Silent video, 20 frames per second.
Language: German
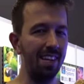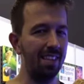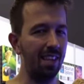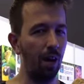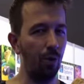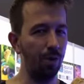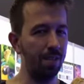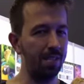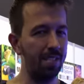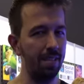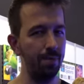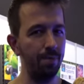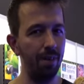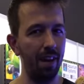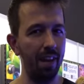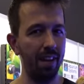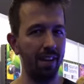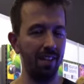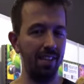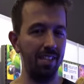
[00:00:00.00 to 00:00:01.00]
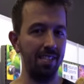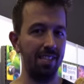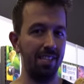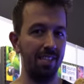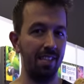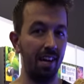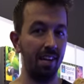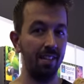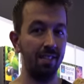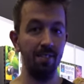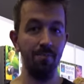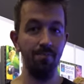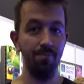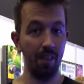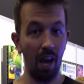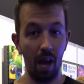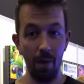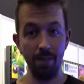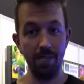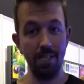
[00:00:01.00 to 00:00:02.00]
dauert es immer länger als gedacht.
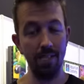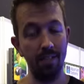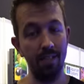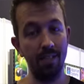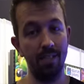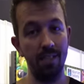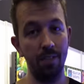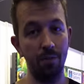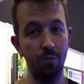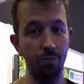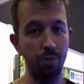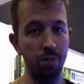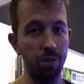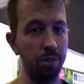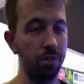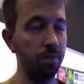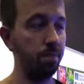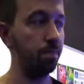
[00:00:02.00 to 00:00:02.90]
Aber es sieht richtig gut aus.